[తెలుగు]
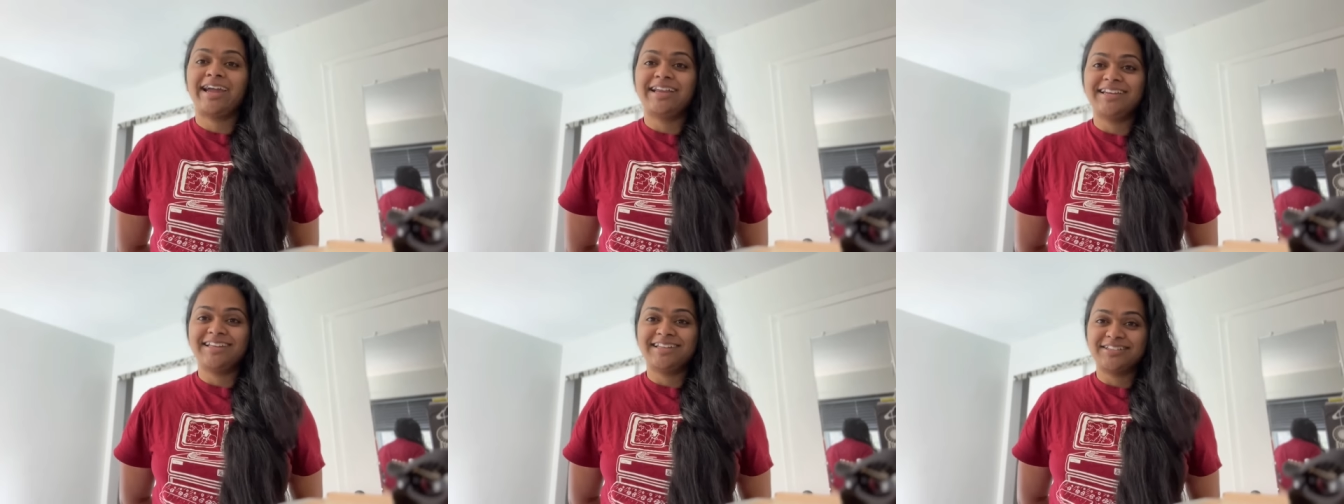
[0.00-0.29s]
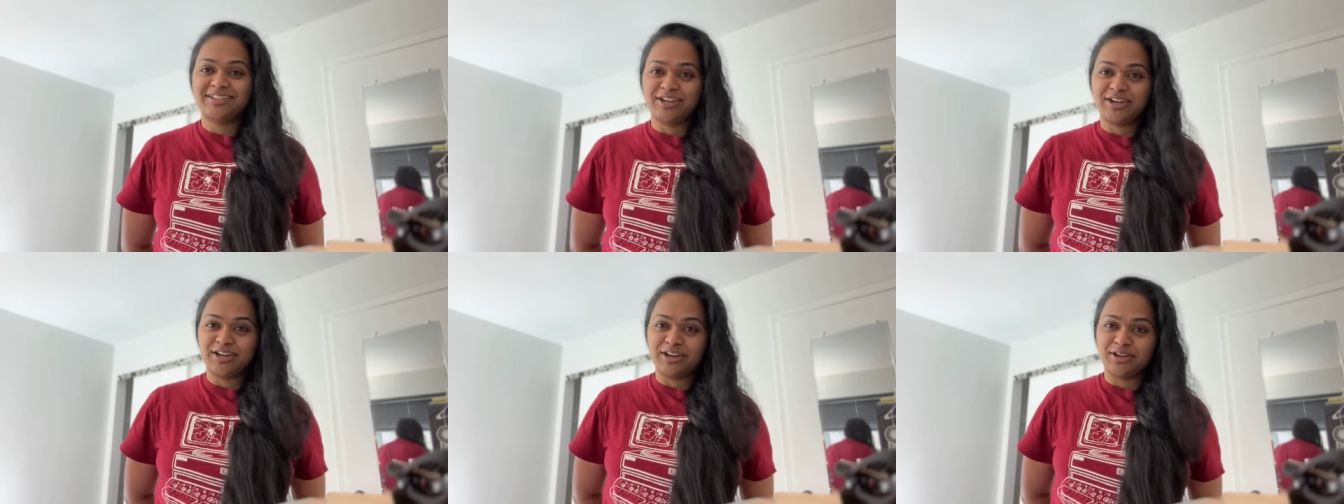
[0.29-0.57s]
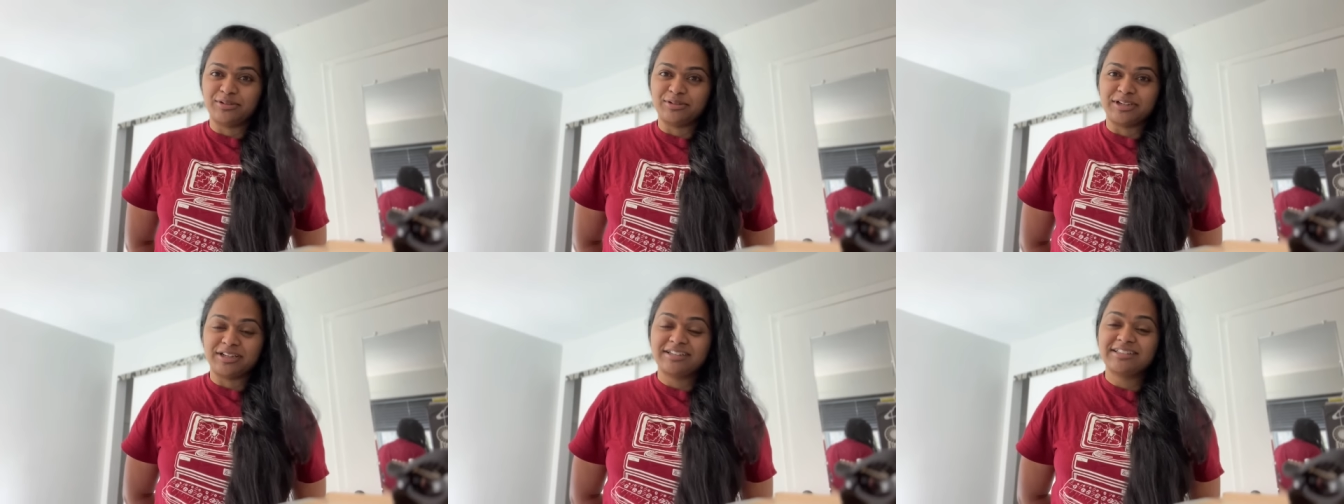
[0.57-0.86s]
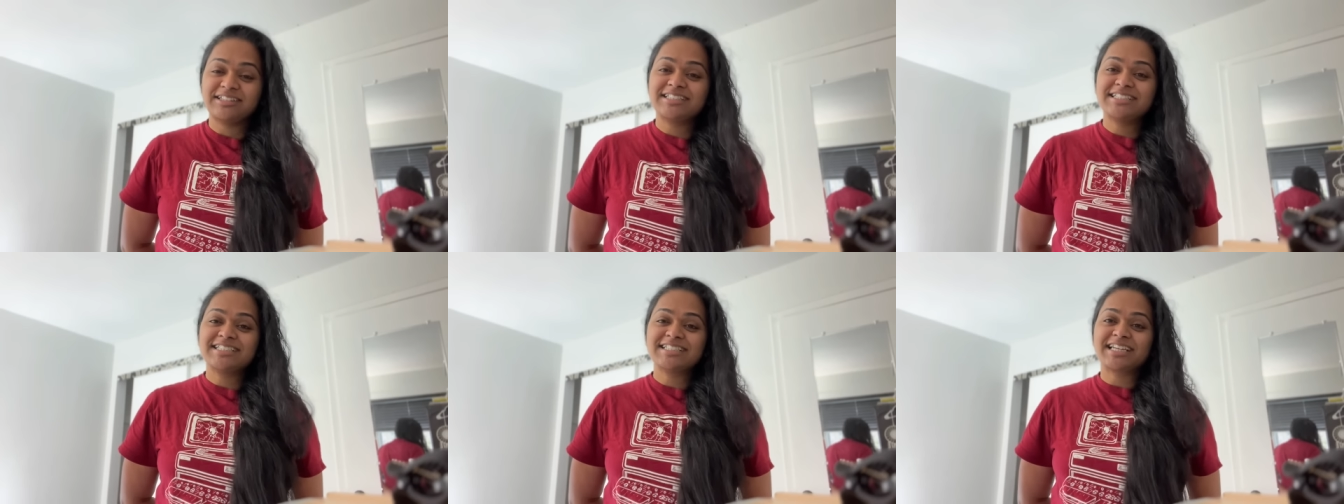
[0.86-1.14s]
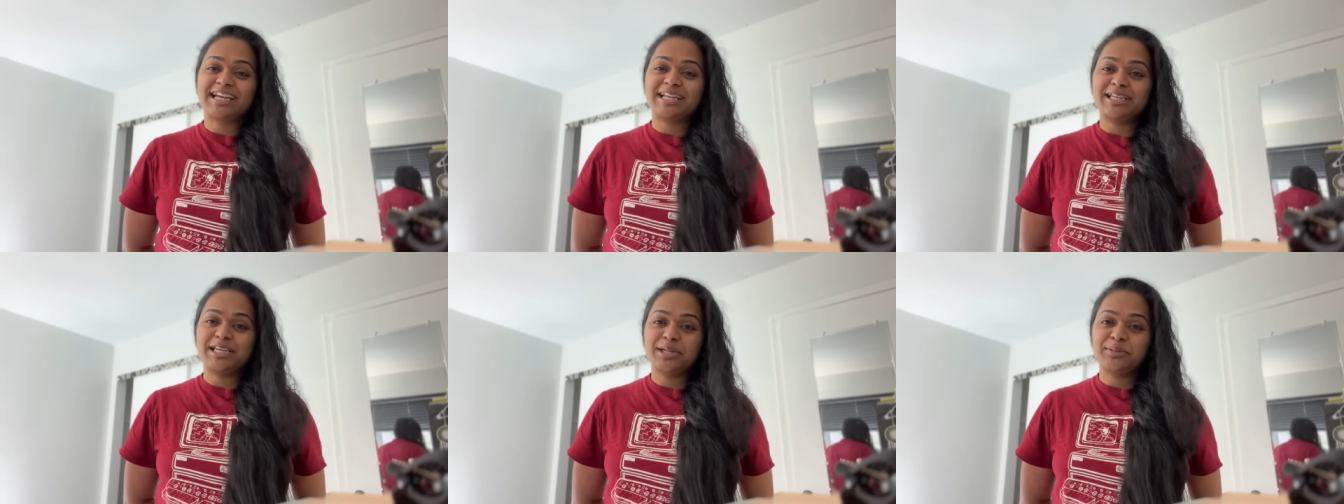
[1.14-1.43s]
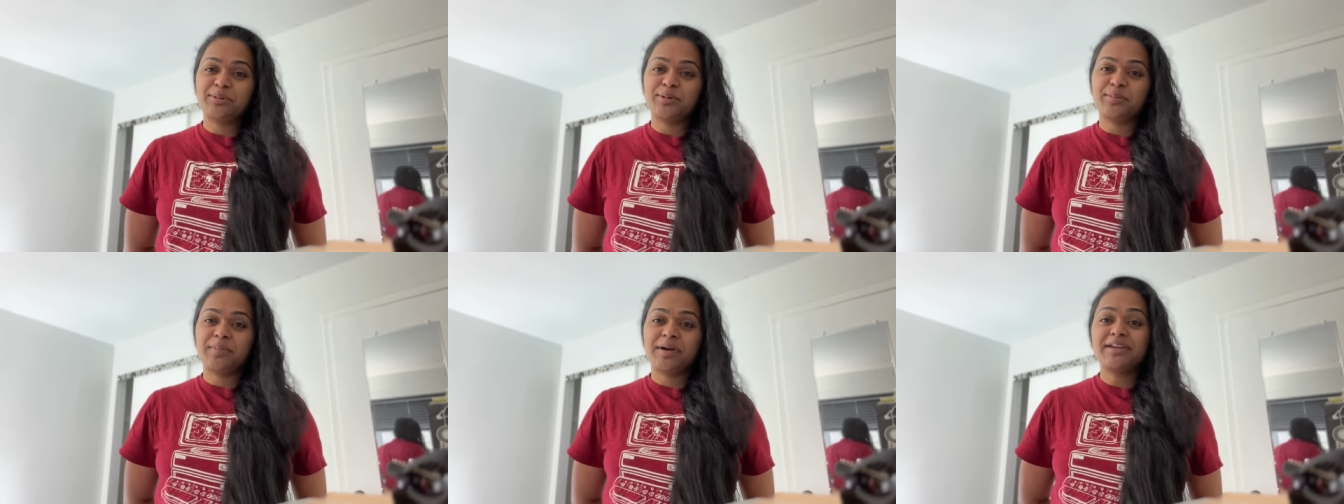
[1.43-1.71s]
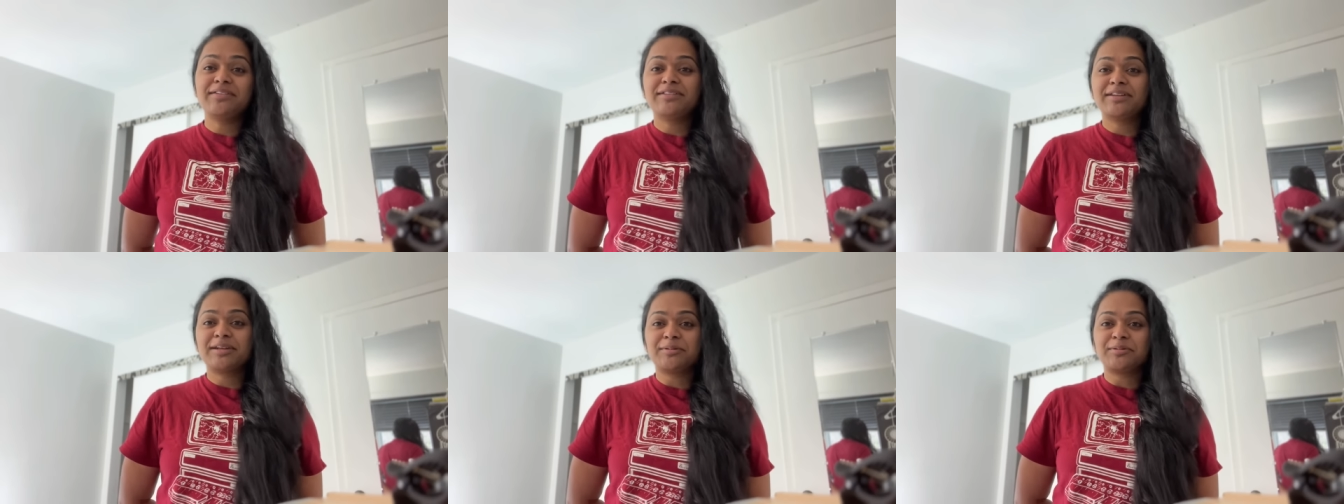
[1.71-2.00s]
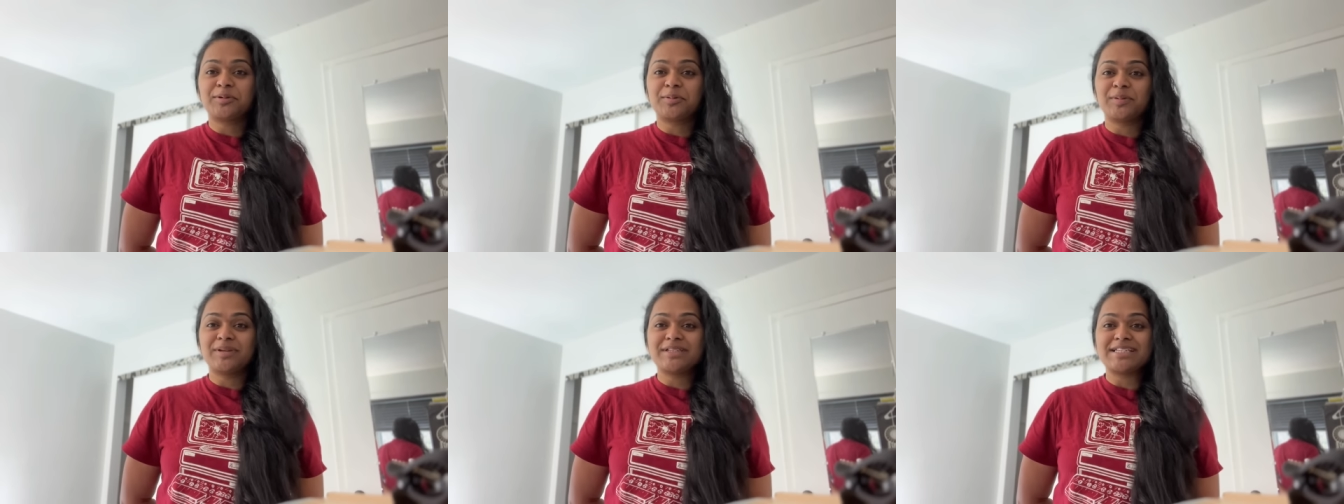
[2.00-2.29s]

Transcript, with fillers: అండ్ అందరూ ఎలా ఉన్నారు దిస్ ఇస్ కళ్యాణి బొప్పా అండ్ వెల్కమ్ టు మై